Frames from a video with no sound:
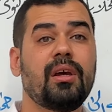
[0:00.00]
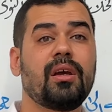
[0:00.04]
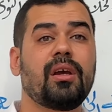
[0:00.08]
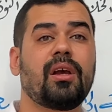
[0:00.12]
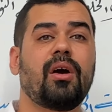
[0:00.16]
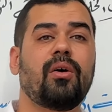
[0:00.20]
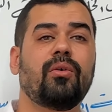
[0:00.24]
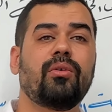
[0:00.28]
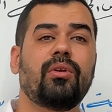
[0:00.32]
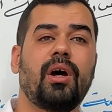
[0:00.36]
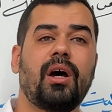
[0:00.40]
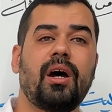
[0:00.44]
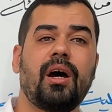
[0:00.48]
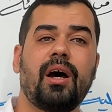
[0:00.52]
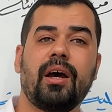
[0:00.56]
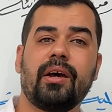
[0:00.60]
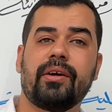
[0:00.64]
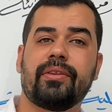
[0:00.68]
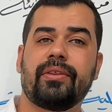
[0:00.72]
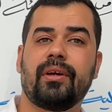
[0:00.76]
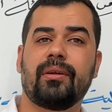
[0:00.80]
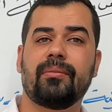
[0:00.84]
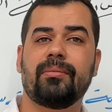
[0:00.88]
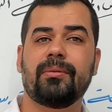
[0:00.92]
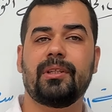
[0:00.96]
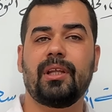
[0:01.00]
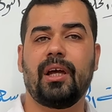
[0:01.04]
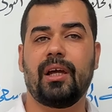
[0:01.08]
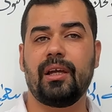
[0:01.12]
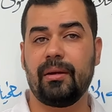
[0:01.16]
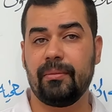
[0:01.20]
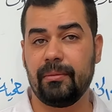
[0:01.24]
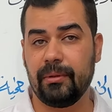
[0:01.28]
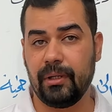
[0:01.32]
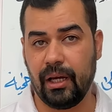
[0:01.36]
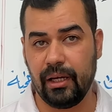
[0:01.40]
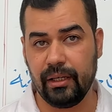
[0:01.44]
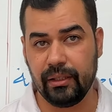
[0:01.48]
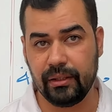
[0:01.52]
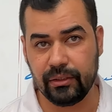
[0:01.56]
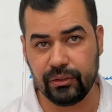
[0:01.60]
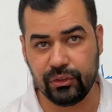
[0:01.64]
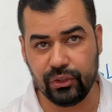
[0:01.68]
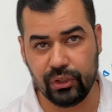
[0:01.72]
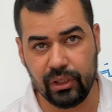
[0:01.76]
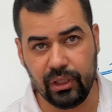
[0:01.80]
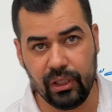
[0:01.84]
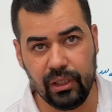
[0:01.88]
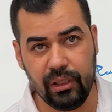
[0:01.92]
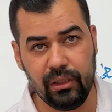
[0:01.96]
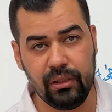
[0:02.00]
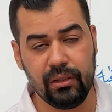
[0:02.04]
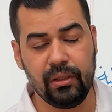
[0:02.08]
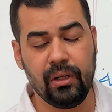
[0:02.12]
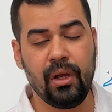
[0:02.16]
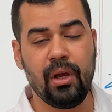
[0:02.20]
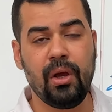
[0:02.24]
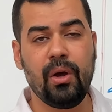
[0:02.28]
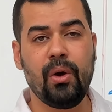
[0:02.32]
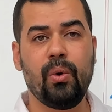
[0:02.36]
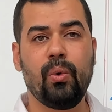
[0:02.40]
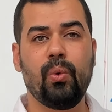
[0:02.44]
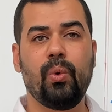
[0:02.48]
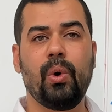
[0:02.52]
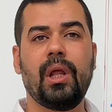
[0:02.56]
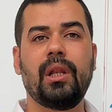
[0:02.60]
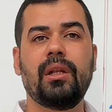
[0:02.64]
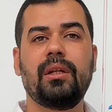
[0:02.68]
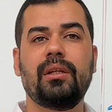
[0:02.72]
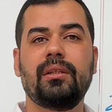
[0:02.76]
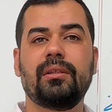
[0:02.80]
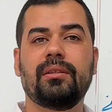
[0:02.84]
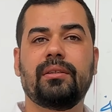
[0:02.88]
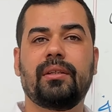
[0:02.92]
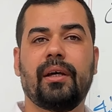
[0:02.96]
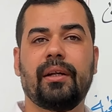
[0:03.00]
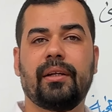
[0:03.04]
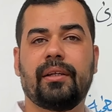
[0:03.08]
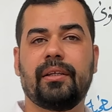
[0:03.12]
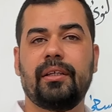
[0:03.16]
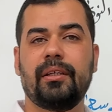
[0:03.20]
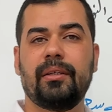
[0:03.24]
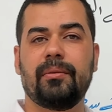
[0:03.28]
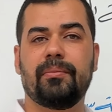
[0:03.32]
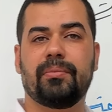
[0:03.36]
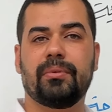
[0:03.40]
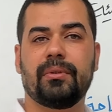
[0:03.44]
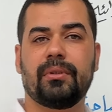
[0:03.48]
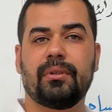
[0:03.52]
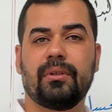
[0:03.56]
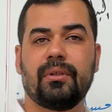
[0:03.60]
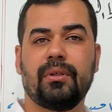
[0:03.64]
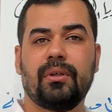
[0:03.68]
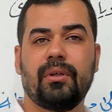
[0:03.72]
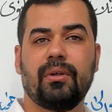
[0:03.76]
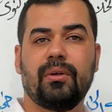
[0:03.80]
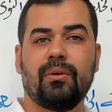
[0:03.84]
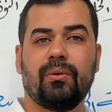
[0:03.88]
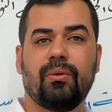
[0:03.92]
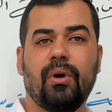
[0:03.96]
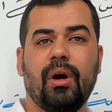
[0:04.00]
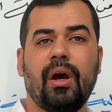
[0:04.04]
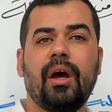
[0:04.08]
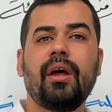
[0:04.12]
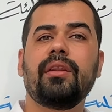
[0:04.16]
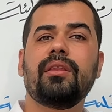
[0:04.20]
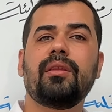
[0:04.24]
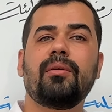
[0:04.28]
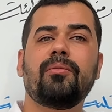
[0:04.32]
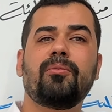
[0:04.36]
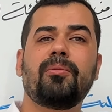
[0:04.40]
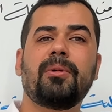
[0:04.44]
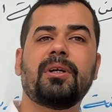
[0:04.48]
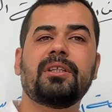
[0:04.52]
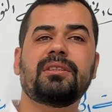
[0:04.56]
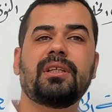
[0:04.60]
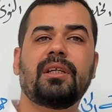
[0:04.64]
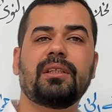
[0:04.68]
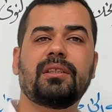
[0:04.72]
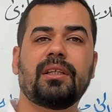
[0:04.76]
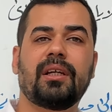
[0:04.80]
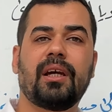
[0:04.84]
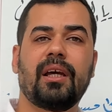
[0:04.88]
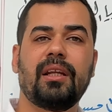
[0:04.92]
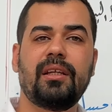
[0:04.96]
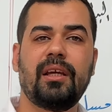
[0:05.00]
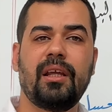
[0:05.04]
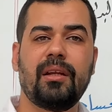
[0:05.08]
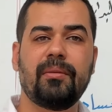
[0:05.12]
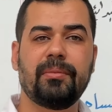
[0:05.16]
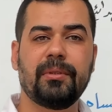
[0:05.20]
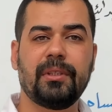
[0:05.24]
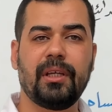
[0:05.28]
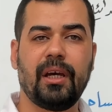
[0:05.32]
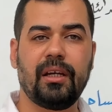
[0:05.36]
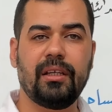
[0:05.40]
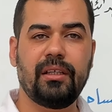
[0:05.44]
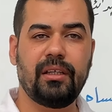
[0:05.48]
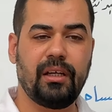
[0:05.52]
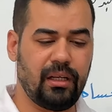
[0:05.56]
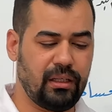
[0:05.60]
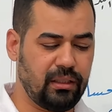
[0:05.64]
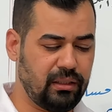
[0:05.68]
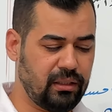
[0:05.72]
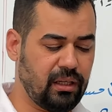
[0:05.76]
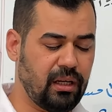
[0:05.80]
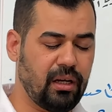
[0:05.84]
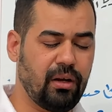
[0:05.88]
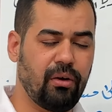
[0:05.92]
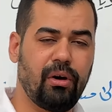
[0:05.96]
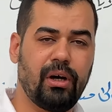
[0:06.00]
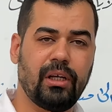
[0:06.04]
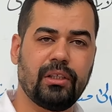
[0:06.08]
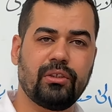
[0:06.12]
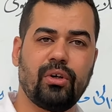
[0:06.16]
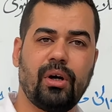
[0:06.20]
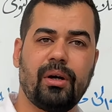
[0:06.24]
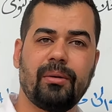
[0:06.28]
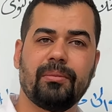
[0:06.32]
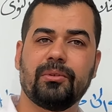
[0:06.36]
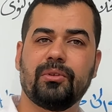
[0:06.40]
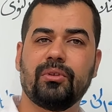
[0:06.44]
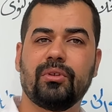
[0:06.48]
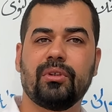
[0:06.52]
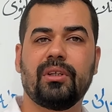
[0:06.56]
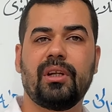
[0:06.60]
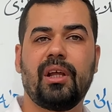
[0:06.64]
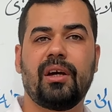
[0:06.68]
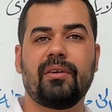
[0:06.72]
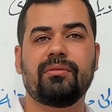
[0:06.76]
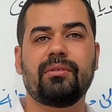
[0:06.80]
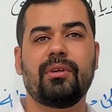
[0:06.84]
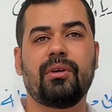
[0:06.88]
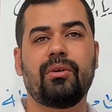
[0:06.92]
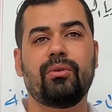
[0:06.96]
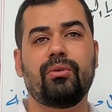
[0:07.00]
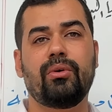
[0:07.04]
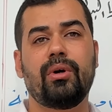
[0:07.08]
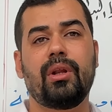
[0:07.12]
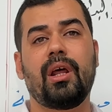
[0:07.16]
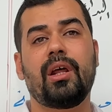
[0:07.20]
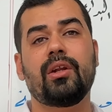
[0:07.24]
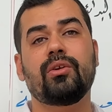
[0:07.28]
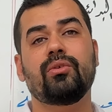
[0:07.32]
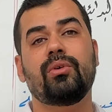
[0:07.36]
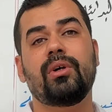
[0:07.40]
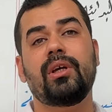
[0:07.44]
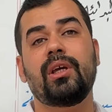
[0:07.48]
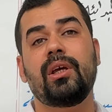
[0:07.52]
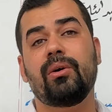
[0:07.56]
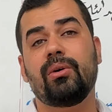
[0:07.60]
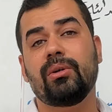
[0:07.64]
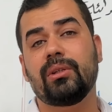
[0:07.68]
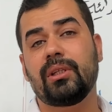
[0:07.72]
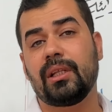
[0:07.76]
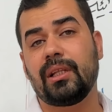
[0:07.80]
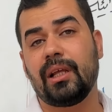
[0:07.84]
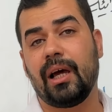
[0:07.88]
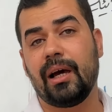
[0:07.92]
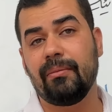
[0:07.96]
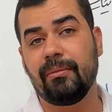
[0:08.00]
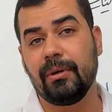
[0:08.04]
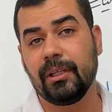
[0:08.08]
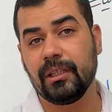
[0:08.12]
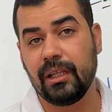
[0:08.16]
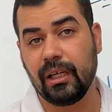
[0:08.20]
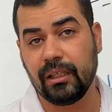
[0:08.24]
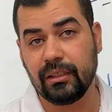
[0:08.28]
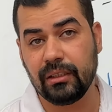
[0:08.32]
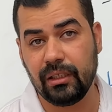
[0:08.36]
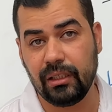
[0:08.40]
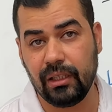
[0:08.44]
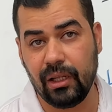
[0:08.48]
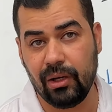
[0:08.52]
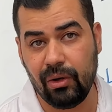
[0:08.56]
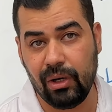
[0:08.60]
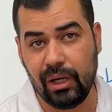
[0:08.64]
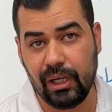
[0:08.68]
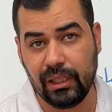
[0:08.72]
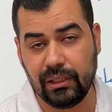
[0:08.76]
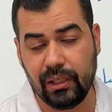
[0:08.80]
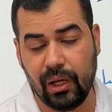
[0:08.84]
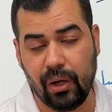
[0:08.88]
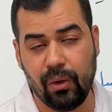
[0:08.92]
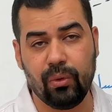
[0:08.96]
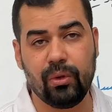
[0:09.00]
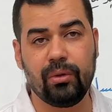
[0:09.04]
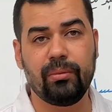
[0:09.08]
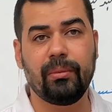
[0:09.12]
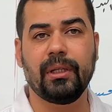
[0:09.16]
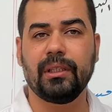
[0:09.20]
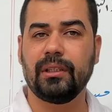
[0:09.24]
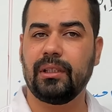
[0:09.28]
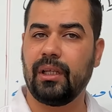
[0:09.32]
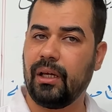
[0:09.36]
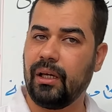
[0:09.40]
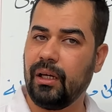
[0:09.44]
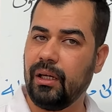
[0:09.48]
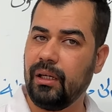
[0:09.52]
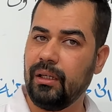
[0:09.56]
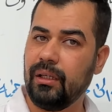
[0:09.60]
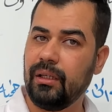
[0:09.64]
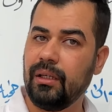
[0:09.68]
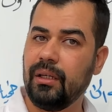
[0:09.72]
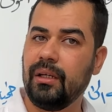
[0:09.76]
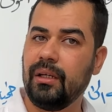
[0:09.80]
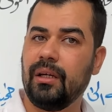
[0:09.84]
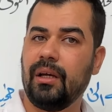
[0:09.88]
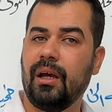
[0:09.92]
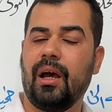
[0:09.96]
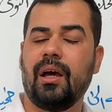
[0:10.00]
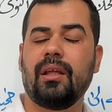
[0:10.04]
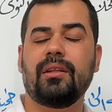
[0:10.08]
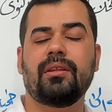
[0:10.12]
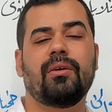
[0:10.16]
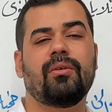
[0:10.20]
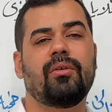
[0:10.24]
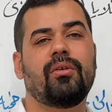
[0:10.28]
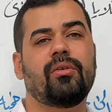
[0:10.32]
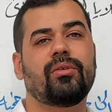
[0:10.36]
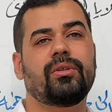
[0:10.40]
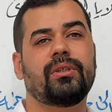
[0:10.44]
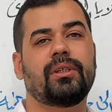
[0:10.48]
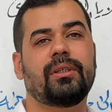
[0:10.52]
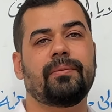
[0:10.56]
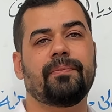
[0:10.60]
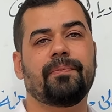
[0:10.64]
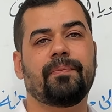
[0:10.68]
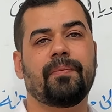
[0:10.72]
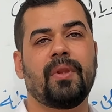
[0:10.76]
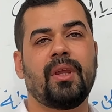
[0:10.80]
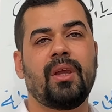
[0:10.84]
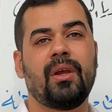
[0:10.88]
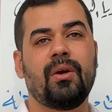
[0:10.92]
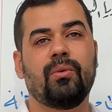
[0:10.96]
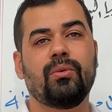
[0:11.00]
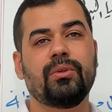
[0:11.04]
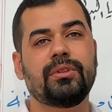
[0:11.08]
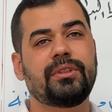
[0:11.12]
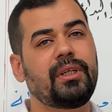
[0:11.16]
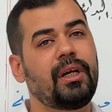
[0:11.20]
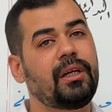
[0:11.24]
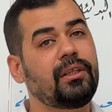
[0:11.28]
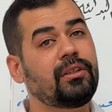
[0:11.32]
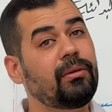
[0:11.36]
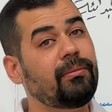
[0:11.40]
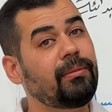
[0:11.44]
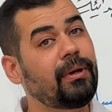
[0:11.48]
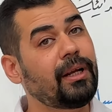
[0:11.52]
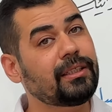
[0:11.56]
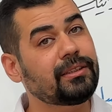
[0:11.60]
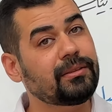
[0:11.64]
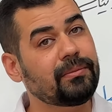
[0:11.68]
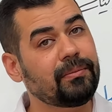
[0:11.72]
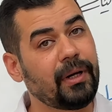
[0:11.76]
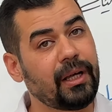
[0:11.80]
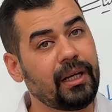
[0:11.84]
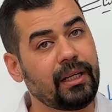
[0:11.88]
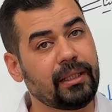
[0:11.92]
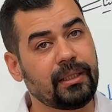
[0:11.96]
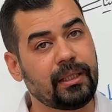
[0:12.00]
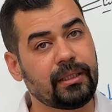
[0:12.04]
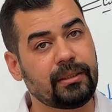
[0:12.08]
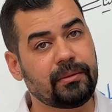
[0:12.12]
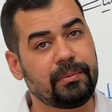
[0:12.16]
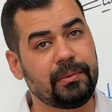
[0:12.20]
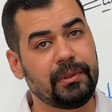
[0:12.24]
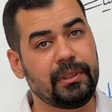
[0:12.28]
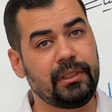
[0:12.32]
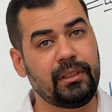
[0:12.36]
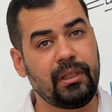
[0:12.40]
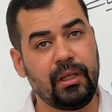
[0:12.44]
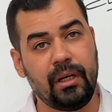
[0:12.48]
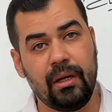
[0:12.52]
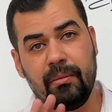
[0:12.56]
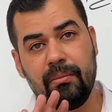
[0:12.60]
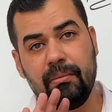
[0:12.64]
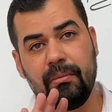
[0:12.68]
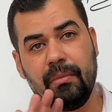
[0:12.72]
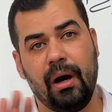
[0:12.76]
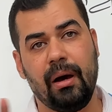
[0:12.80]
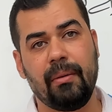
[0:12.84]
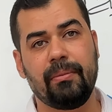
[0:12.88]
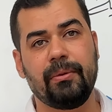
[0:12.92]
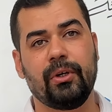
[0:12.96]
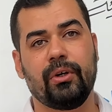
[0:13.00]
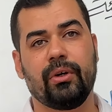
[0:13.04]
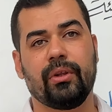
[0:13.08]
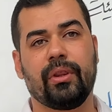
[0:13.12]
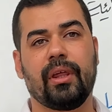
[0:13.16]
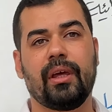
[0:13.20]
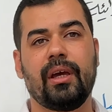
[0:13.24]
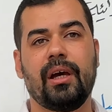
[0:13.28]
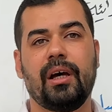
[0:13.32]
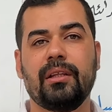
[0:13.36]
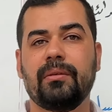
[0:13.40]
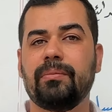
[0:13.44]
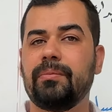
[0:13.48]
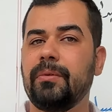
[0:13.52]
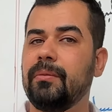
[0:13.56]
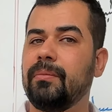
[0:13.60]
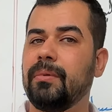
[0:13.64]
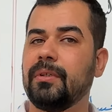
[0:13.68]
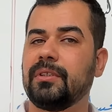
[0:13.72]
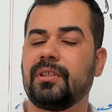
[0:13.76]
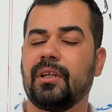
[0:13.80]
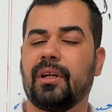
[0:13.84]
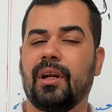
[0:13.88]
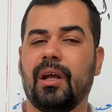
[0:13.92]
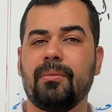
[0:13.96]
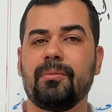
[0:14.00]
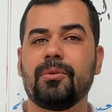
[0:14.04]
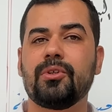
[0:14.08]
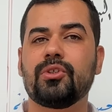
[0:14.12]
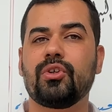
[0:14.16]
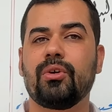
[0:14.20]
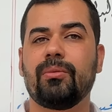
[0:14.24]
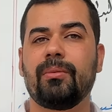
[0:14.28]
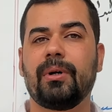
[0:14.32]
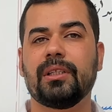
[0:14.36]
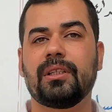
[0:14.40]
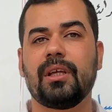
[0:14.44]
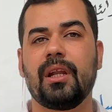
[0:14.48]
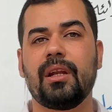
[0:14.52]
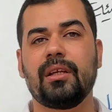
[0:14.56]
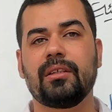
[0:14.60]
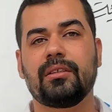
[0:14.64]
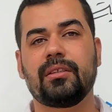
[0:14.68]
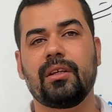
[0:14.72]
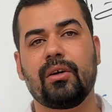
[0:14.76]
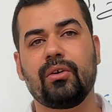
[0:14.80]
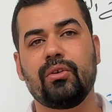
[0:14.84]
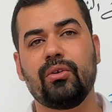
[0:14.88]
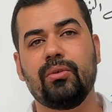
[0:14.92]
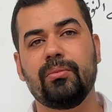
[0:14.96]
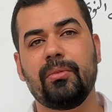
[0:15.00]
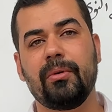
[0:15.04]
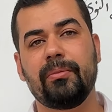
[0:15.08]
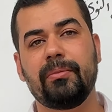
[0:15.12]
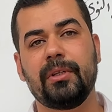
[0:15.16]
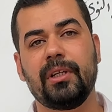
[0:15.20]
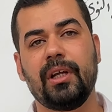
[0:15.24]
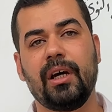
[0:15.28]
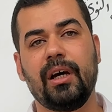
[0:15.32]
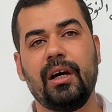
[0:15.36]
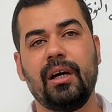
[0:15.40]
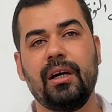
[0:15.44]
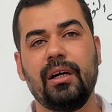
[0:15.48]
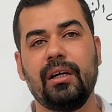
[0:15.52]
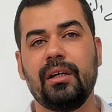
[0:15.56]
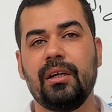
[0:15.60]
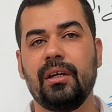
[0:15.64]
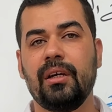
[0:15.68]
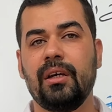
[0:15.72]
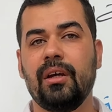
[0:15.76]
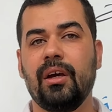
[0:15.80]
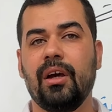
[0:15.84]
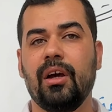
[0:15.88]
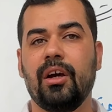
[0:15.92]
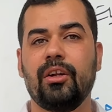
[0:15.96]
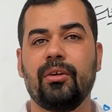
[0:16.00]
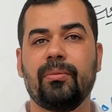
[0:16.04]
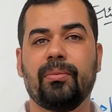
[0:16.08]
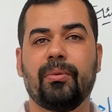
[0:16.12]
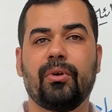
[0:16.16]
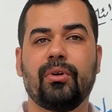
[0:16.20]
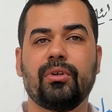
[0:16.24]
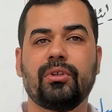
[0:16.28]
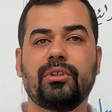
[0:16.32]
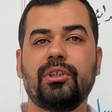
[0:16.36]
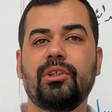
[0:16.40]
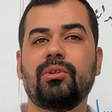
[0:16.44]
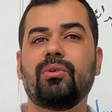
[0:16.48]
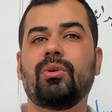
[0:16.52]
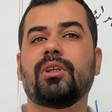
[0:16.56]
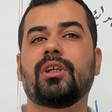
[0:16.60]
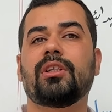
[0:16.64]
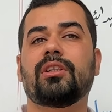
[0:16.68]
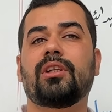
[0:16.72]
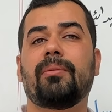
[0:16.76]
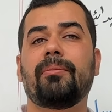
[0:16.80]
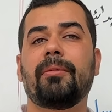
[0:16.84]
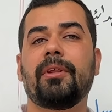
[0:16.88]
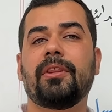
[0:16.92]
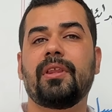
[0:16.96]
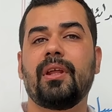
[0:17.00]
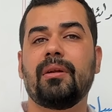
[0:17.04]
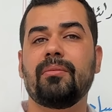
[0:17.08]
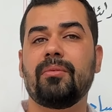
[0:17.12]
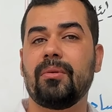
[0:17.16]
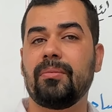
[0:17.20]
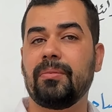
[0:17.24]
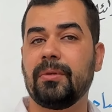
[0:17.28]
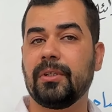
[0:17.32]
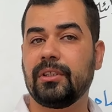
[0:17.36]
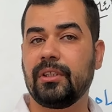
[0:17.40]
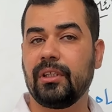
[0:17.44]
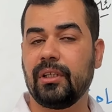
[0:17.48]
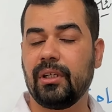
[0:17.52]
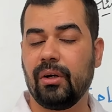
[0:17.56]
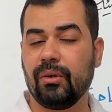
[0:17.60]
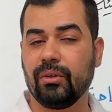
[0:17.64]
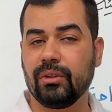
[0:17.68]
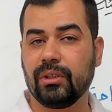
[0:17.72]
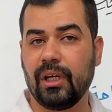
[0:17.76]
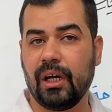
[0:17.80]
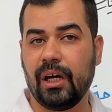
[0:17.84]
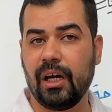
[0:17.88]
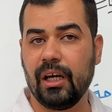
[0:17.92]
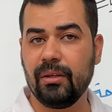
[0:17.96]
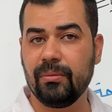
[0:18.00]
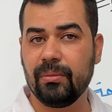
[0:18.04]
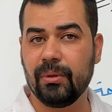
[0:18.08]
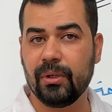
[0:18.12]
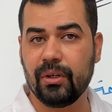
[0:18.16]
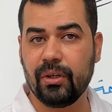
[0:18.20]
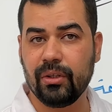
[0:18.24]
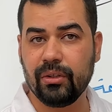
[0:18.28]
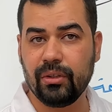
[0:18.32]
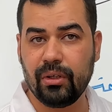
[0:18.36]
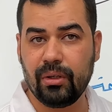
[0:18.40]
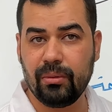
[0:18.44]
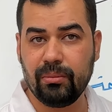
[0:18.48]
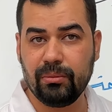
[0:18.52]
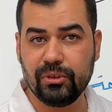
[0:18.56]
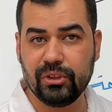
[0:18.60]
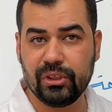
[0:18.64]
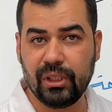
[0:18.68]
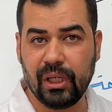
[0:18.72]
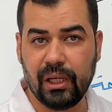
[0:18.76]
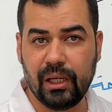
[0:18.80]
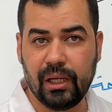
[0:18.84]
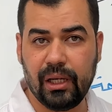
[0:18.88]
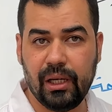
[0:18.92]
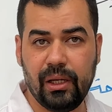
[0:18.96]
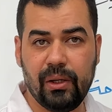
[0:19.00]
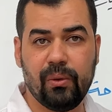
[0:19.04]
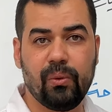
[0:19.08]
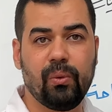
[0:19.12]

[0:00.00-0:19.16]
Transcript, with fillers: كونها اكثر بدايه من حيث الشكل والتركيب واخذنا مميزات الخليه البدائيه اللي هي نواتها بدون غلاف نووي ولا نوويه وتدعى منطقه النواه او المنطقه النوويه والسايتوبلازم ماله تشبيه ما بي عضيات بي بس الرايبوسومات التي تقوم ببناء البروتين وتتمثل بالبكتيريا والطحالب الخضر المزرقة